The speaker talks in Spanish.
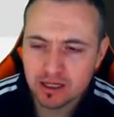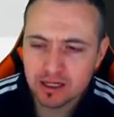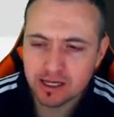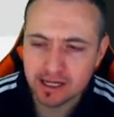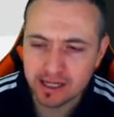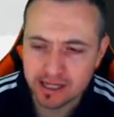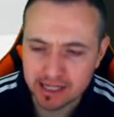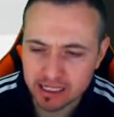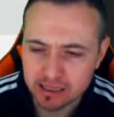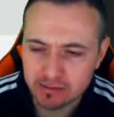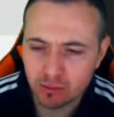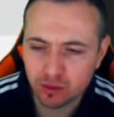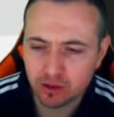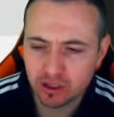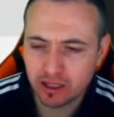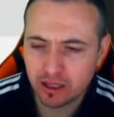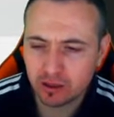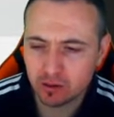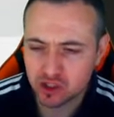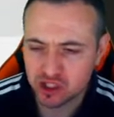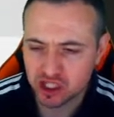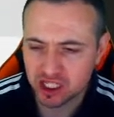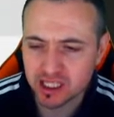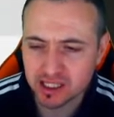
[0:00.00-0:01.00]
ritmo
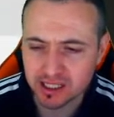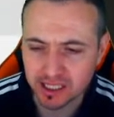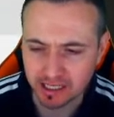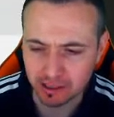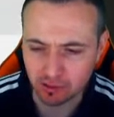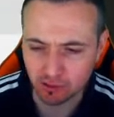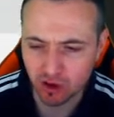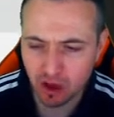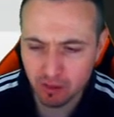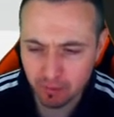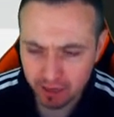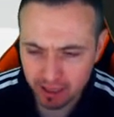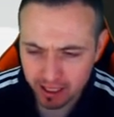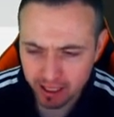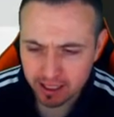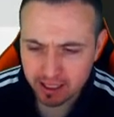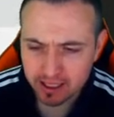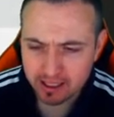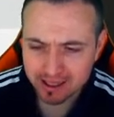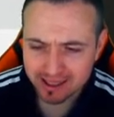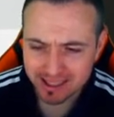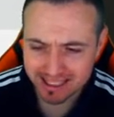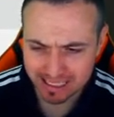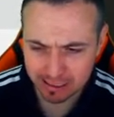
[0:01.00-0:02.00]
de 89,
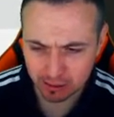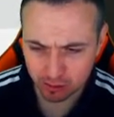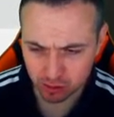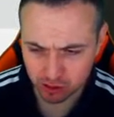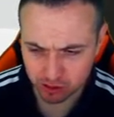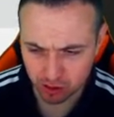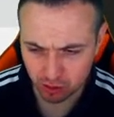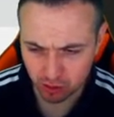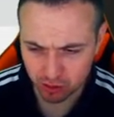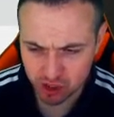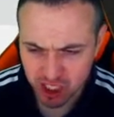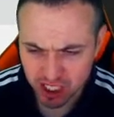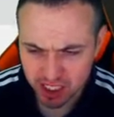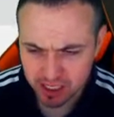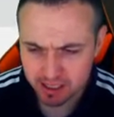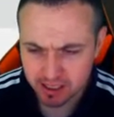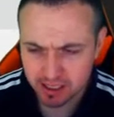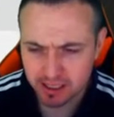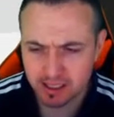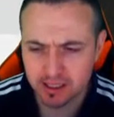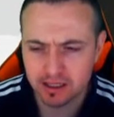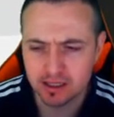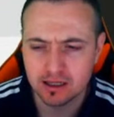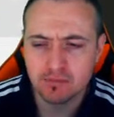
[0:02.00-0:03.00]
tiros de
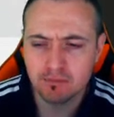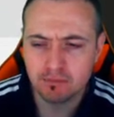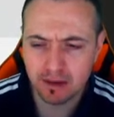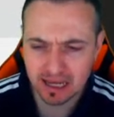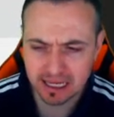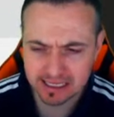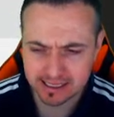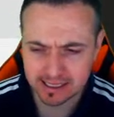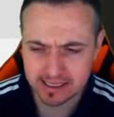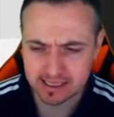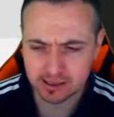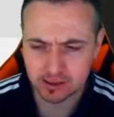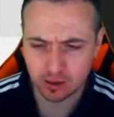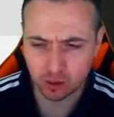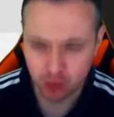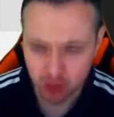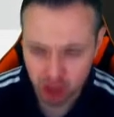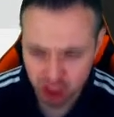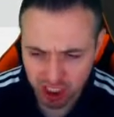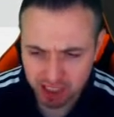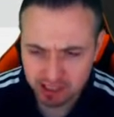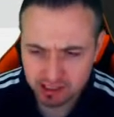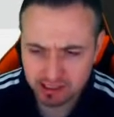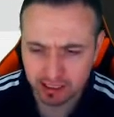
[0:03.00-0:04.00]
80, pases
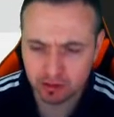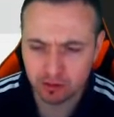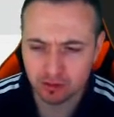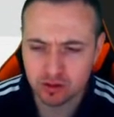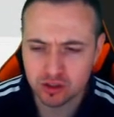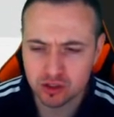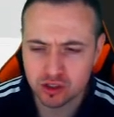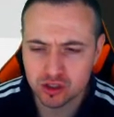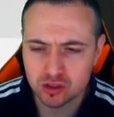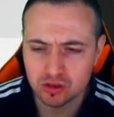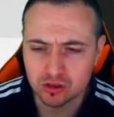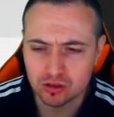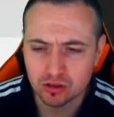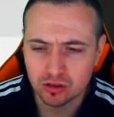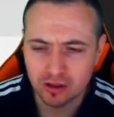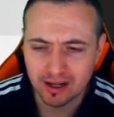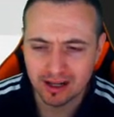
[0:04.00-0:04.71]
88,